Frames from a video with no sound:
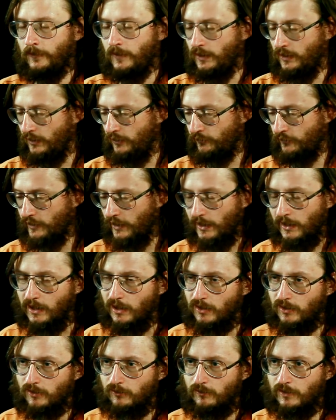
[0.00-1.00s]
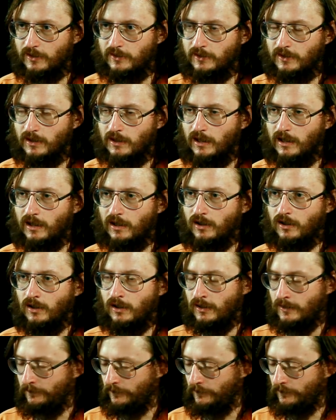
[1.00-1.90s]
А, в горах, в ледниках –